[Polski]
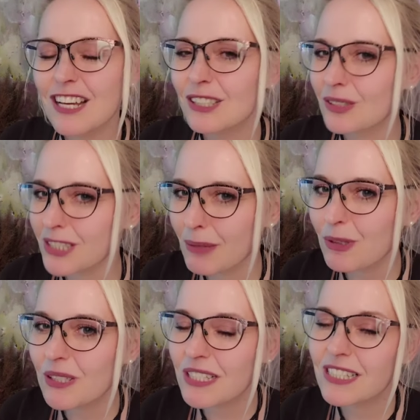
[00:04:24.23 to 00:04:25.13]
To
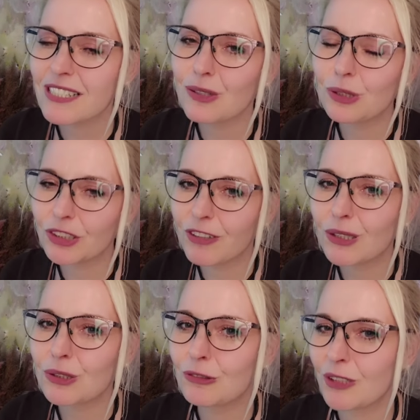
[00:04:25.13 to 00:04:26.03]
samo jest u
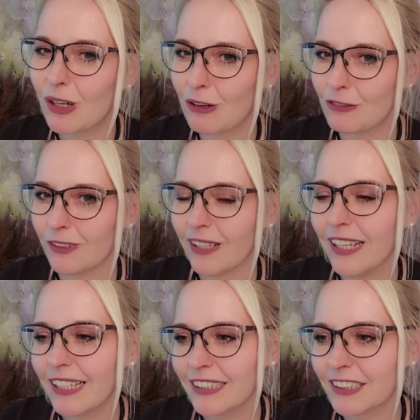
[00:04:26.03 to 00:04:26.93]
świadków Jehowy.
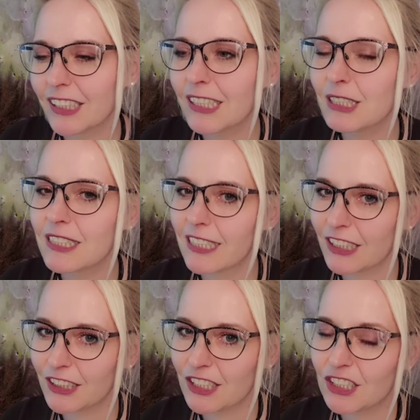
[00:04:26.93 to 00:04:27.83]
Jeżeli
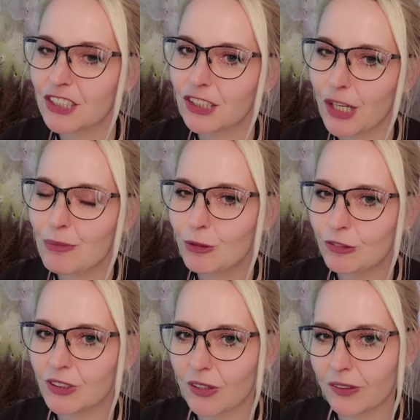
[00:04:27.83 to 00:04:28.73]
zaczniesz źle
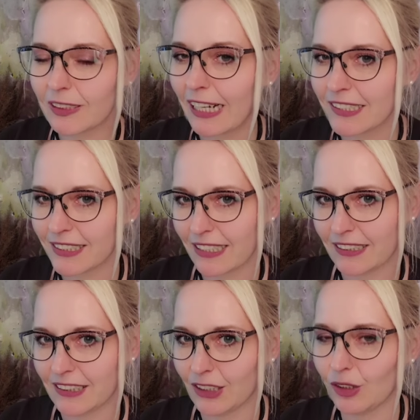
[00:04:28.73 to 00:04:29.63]
mówić o
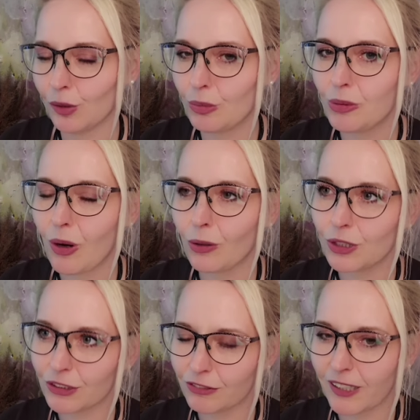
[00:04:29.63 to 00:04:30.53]
organizacji lub o
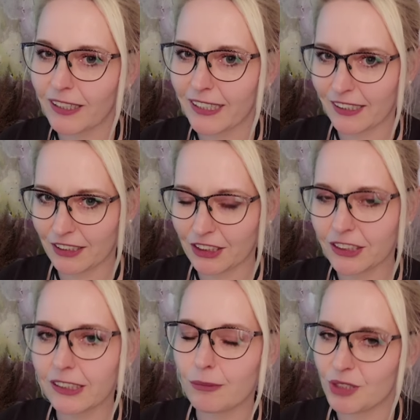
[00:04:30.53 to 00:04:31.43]
krzywdach, jakie ci
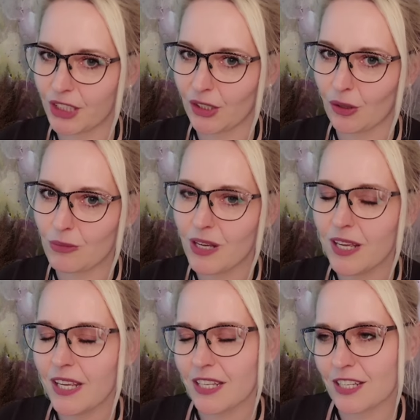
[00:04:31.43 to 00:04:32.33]
się tam dzieją,
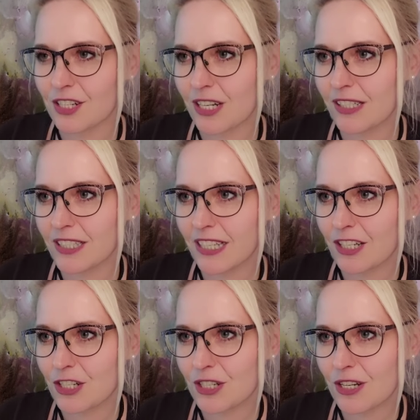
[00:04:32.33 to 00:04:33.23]
jeżeli
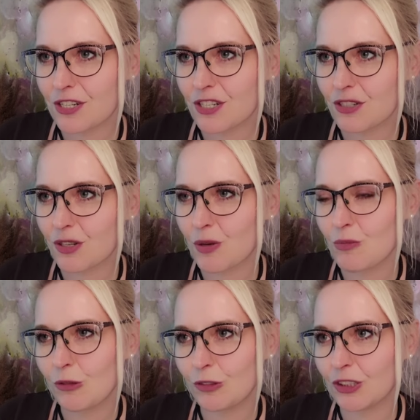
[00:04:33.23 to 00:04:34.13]
zaczniesz y,
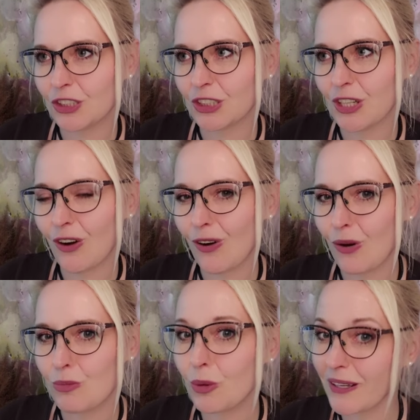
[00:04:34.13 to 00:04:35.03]
mówić
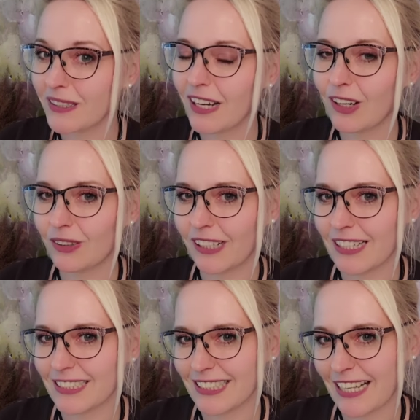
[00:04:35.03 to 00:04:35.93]
o błędach
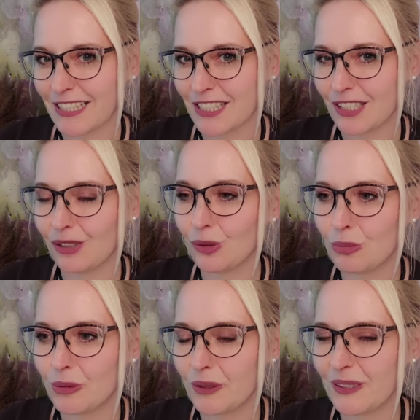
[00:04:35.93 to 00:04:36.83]
organizacji
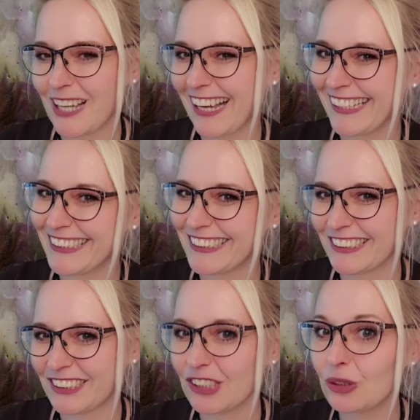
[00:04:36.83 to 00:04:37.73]
lub y, jakichś
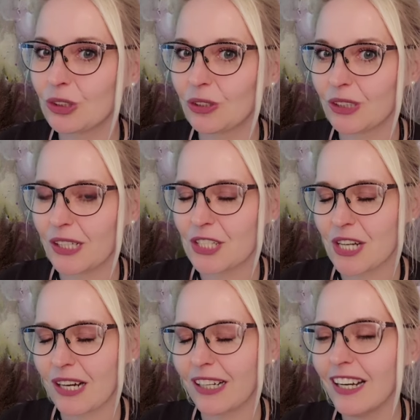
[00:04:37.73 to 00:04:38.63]

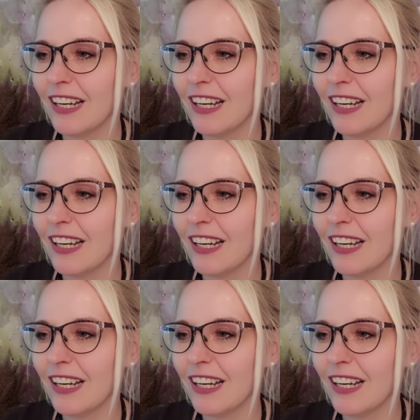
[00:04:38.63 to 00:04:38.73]
niedociągnięciach,